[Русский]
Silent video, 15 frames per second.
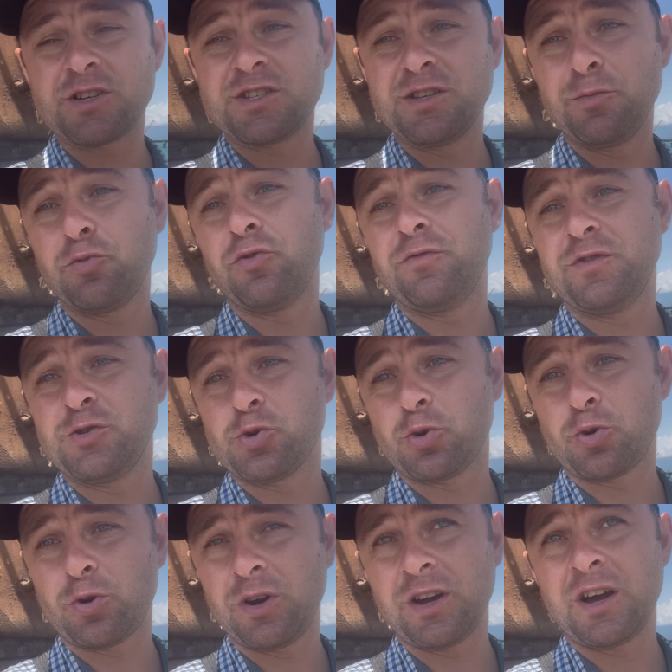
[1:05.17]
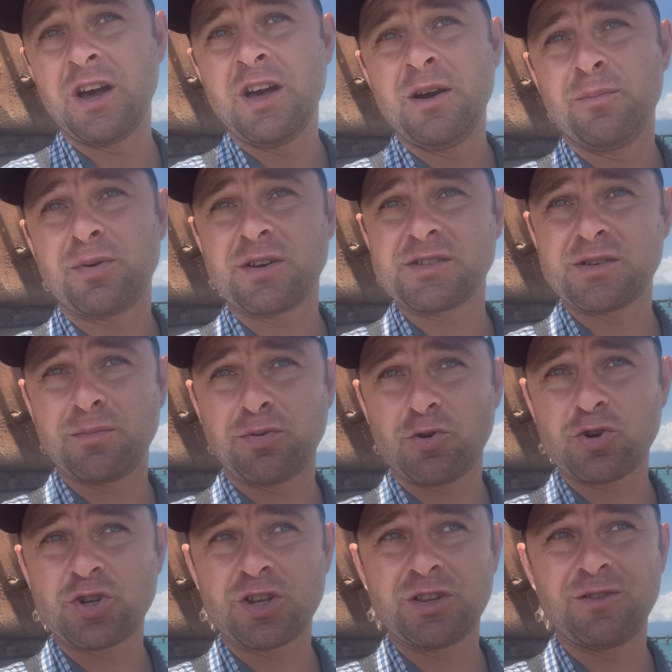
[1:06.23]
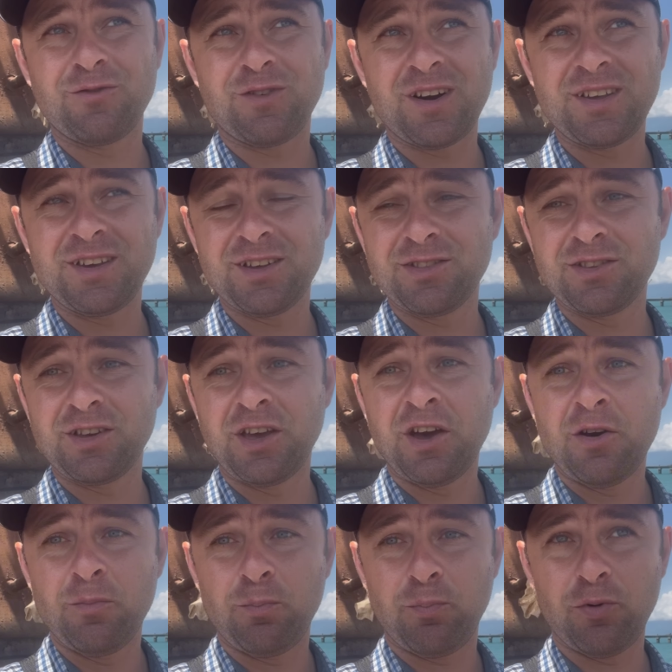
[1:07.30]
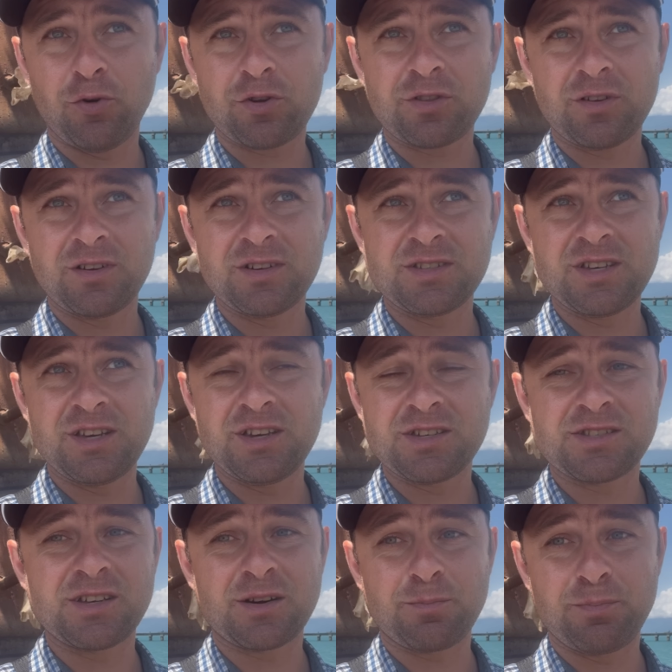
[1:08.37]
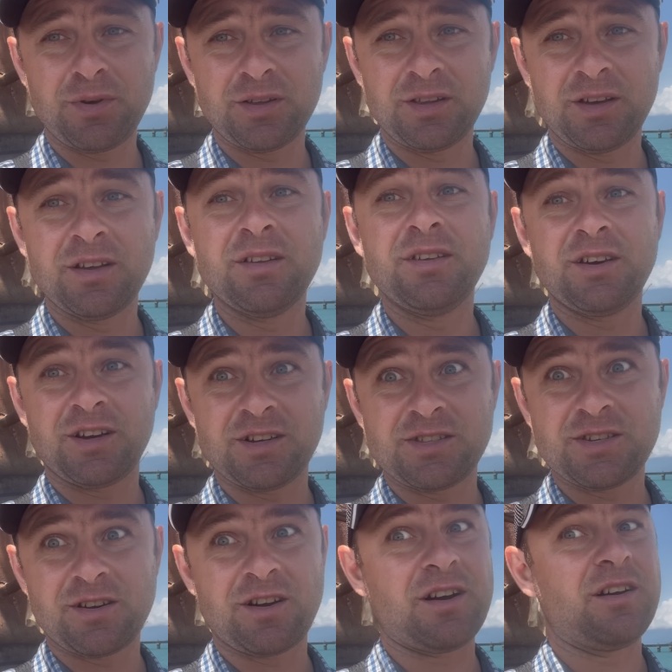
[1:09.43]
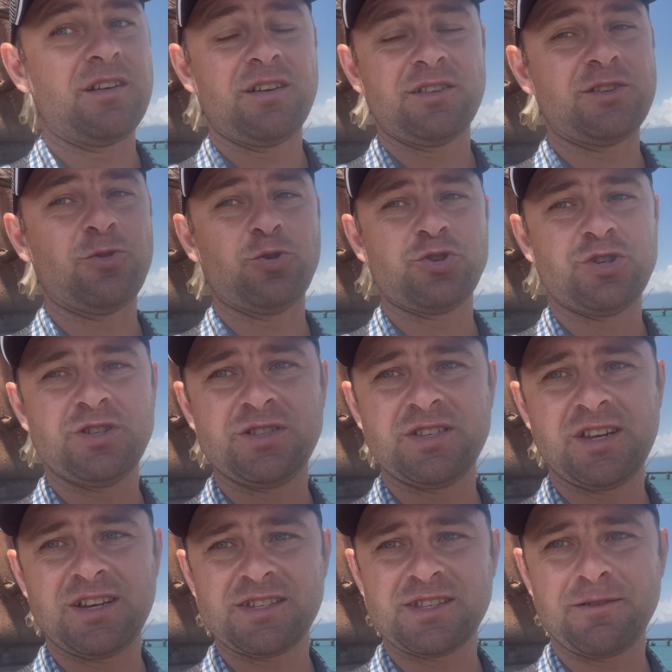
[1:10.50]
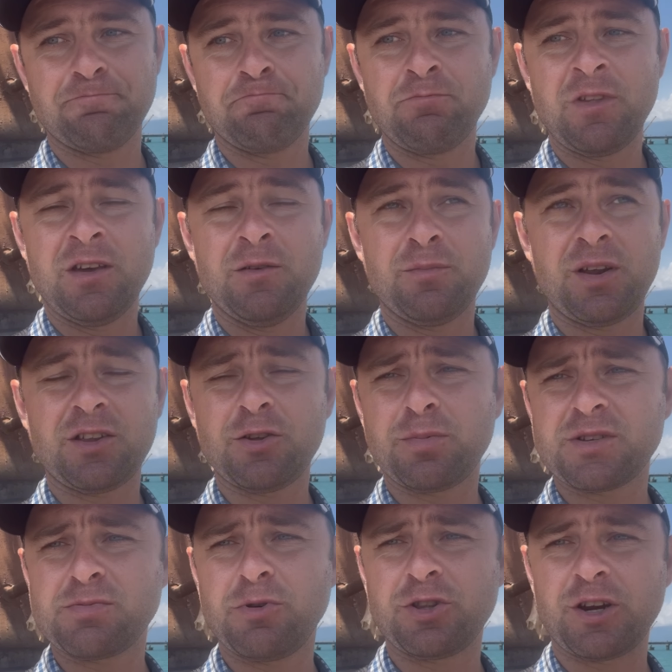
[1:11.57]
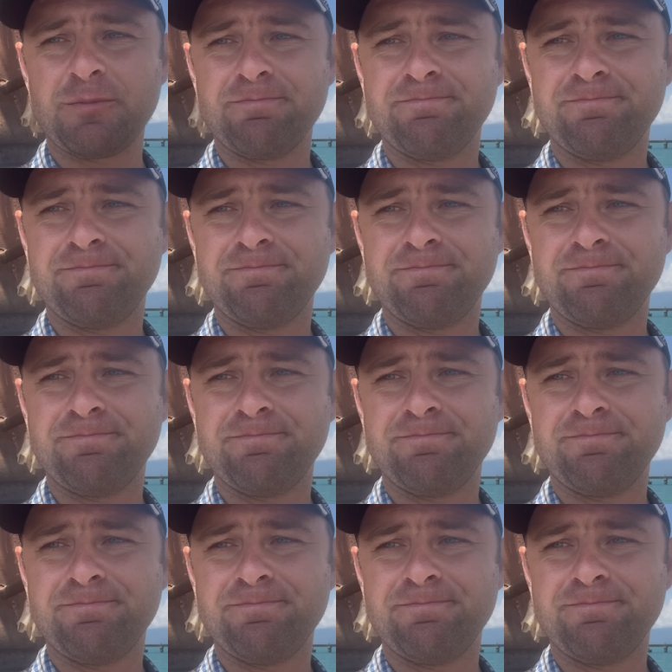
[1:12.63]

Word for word: сниму видеоролик про заброшенный военный порт, где есть торпеды и катера. Это очень интересно. Приятного просмотра!